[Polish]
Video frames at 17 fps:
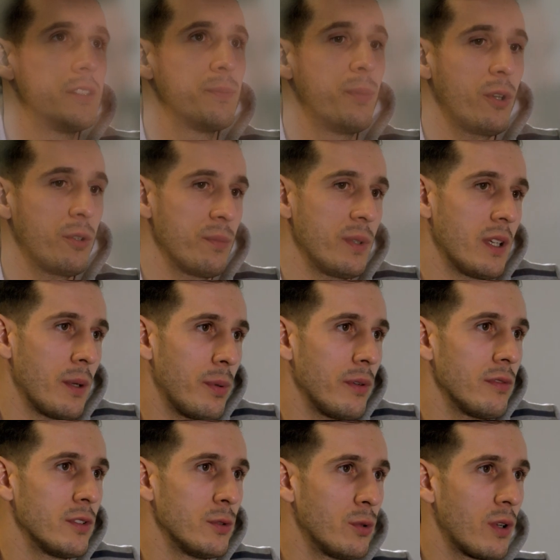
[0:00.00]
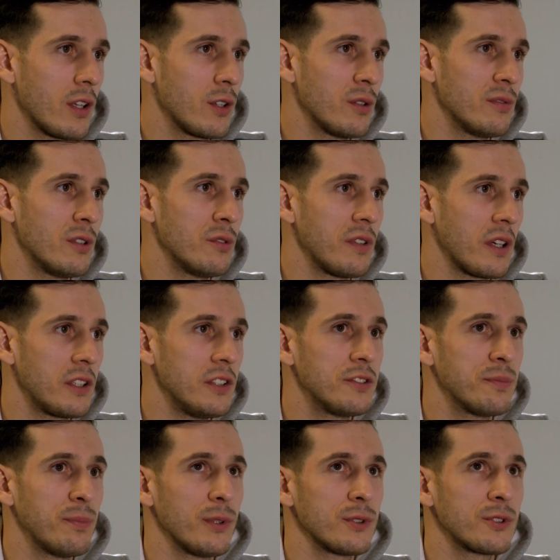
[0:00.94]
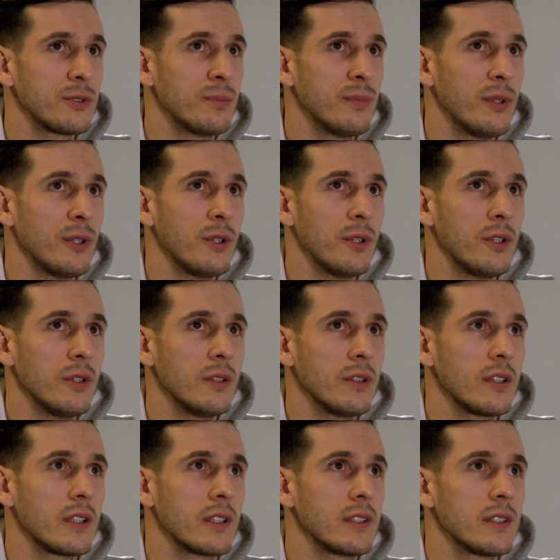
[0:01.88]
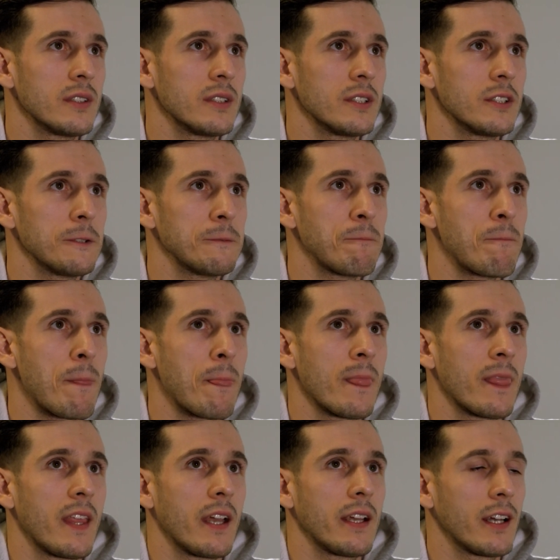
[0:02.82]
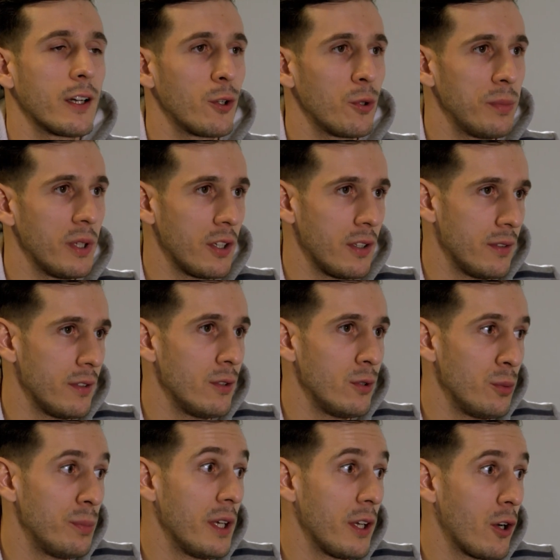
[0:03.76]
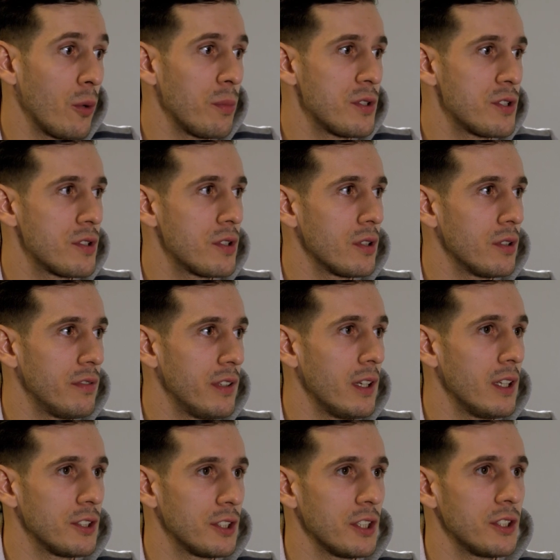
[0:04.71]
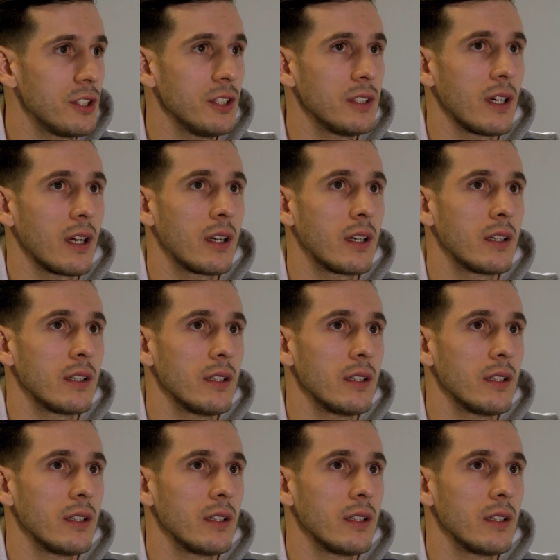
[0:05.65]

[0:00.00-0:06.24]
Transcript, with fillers: Sport mnie na pewno uratował w jakiś sposób, bo yy, tak jak lubię, lubię robić wiele rzeczy, tak.